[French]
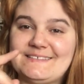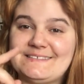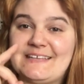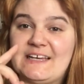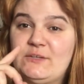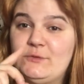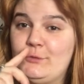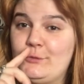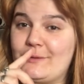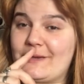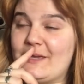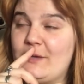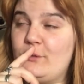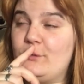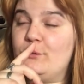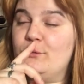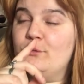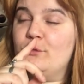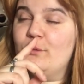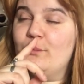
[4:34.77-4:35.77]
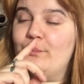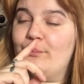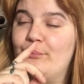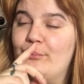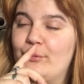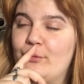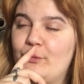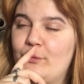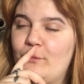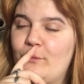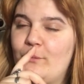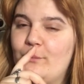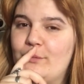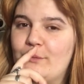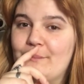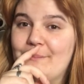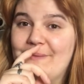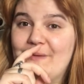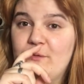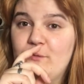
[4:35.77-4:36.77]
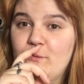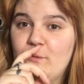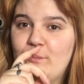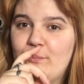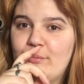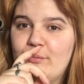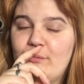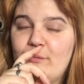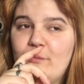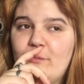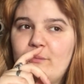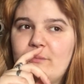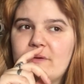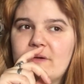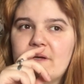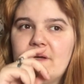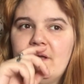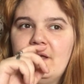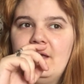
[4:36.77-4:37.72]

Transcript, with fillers: a duré une plombe, mais une plombe.